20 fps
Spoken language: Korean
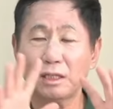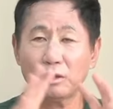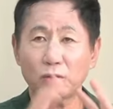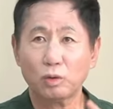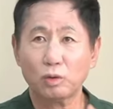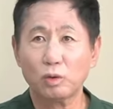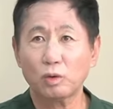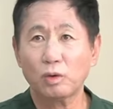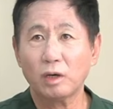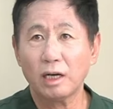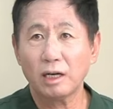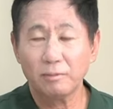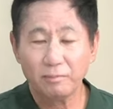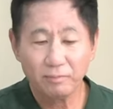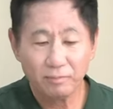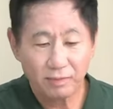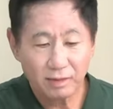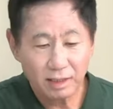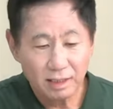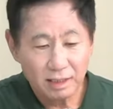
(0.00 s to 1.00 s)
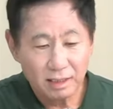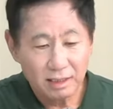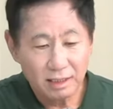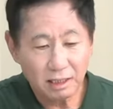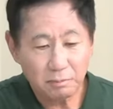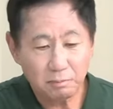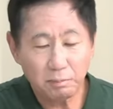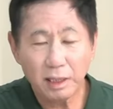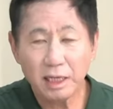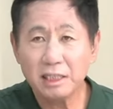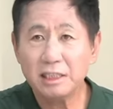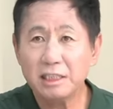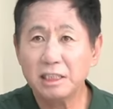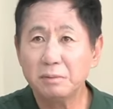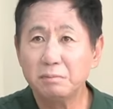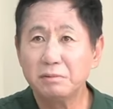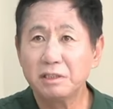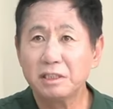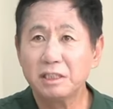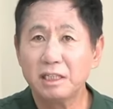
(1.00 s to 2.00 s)
독도가 약
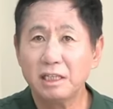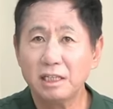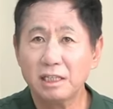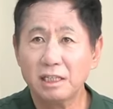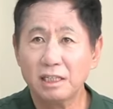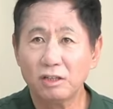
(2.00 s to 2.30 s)
팔십칠